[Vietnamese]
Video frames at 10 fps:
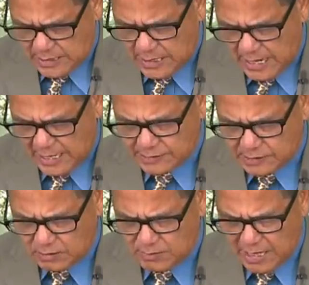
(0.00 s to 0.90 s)

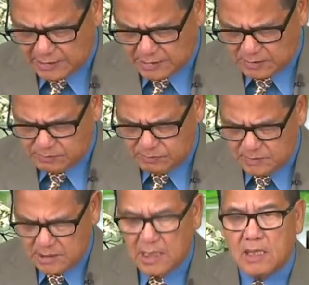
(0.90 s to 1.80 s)
2020
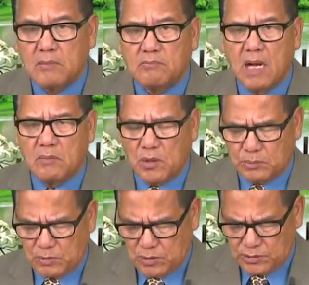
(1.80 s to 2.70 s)

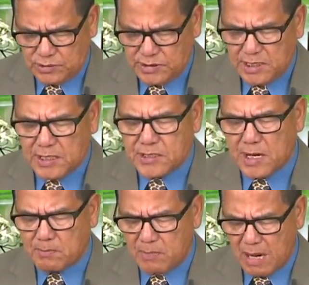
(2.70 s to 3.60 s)
714
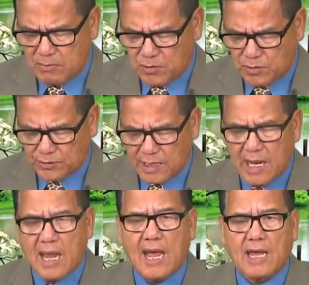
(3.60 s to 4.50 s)
531
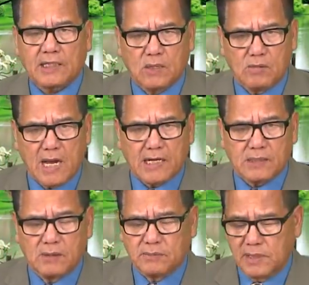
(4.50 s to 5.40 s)

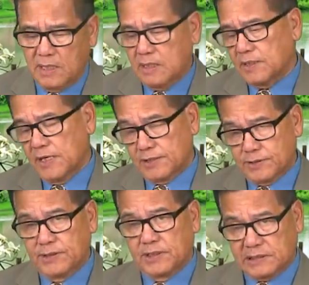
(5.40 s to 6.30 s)
2020 để
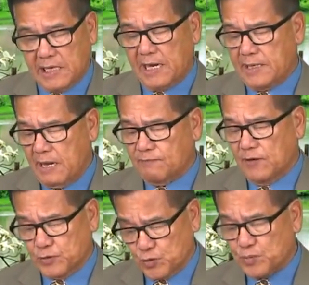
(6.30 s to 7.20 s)
xin được giải đáp
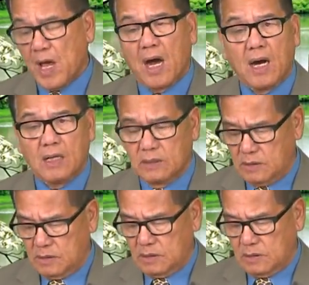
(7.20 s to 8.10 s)
và giúp đỡ.
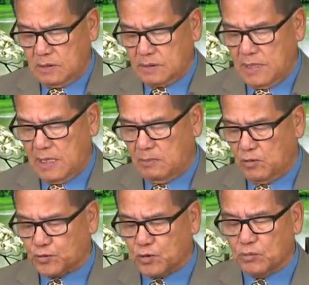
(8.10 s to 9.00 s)
Đây là
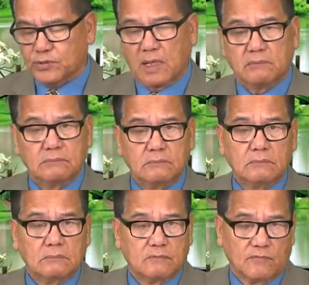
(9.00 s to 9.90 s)
một trung tâm
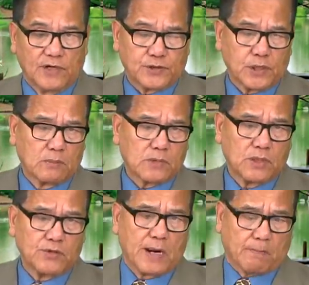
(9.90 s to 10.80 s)
về châm
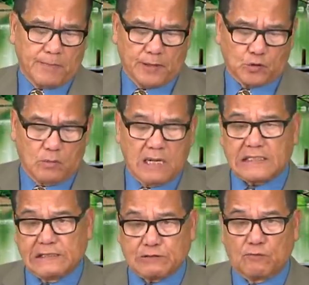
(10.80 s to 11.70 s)
cứu đặc biệt của bác
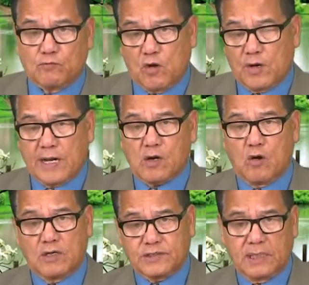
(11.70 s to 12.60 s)
sĩ Trọng Võ đã
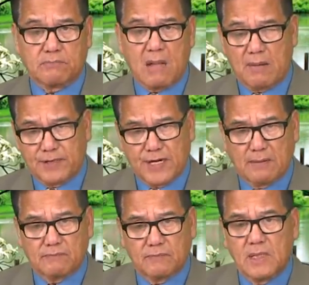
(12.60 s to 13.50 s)
có trên 30
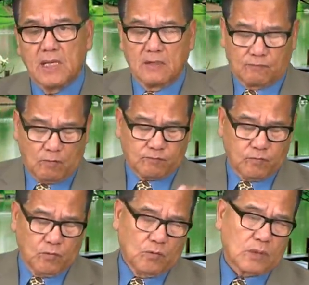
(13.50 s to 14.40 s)
năm phục
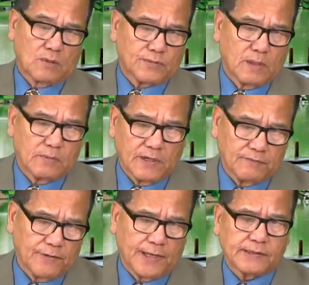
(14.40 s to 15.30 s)
vụ cộng đồng người
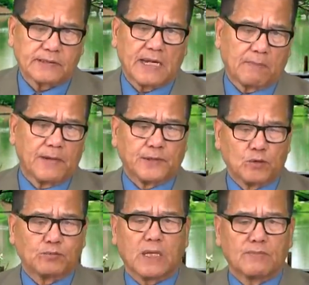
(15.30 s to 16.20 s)
Việt. Đặc biệt
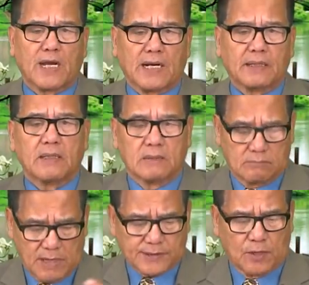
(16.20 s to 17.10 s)
trung tâm này
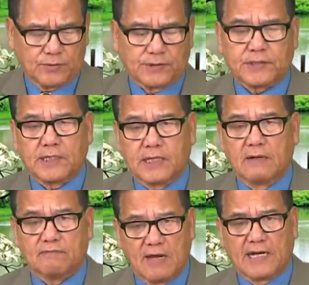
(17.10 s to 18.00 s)
bắt đầu được thực hiện
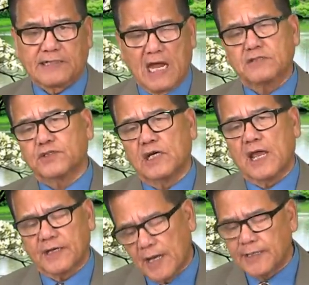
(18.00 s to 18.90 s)
vài tháng trở
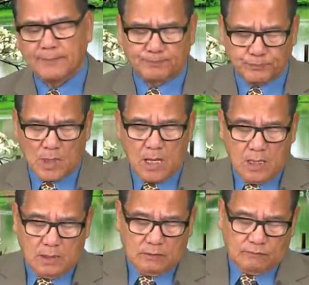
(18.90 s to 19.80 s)
lại đây.
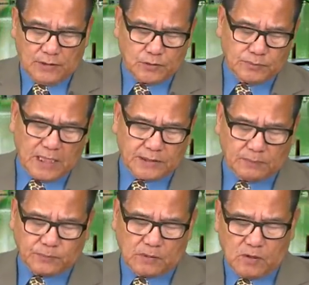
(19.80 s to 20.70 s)
Và chúng ta tiếp
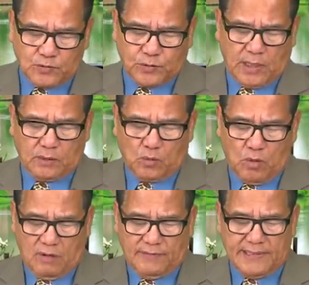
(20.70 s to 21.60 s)
tục câu chuyện
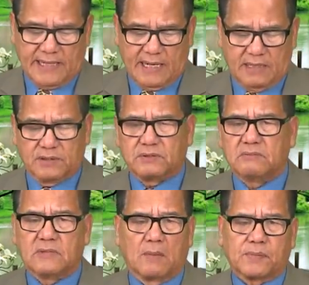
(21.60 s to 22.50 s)
của vấn đề
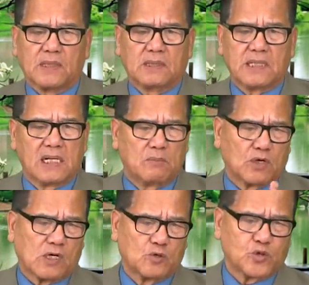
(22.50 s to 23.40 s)
nhập cư đó là
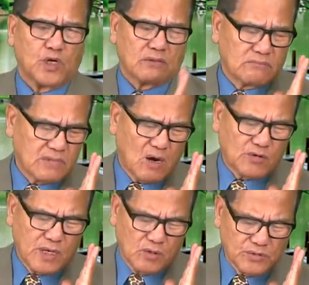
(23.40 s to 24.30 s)
một câu chuyện đau
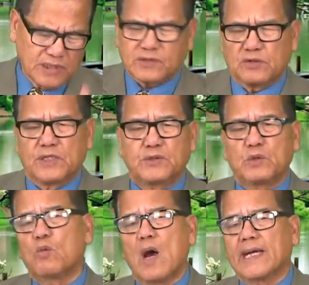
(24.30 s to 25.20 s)
đầu nhất cho dân
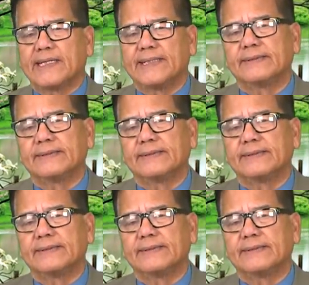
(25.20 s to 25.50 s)
chúng Hoa Kỳ.